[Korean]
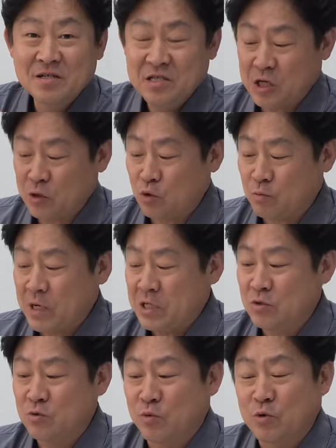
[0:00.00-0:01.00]
이게 쏙
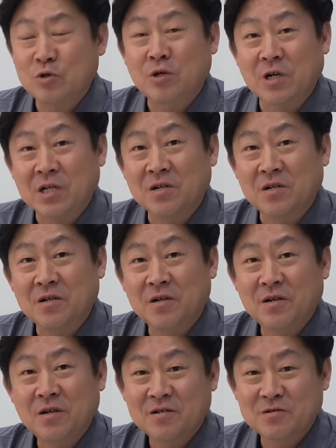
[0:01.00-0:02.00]
빠져도 모를 것 같아요.
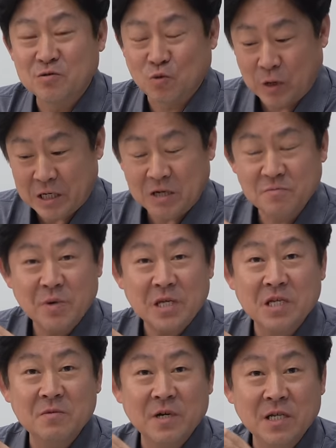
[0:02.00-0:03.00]
그리고 동아샬
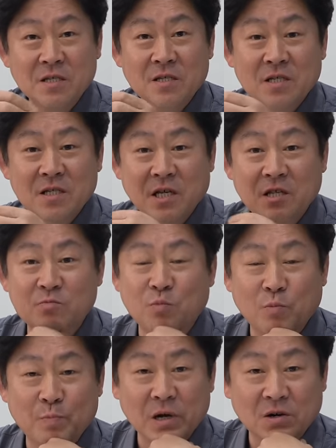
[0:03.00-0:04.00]
뺐지만 얘는
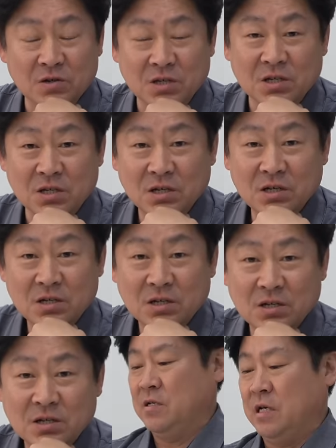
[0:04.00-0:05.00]
못 뺀 거지.
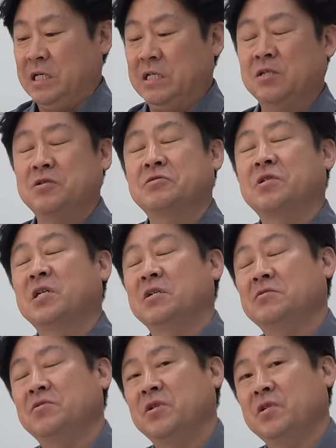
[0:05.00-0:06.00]
AS 영상이에요.
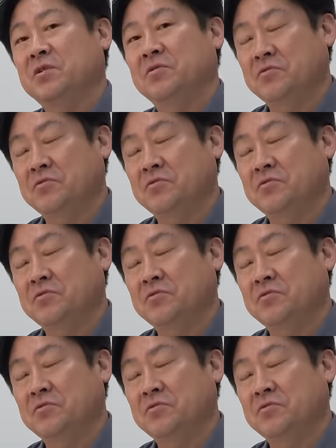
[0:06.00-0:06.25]
AS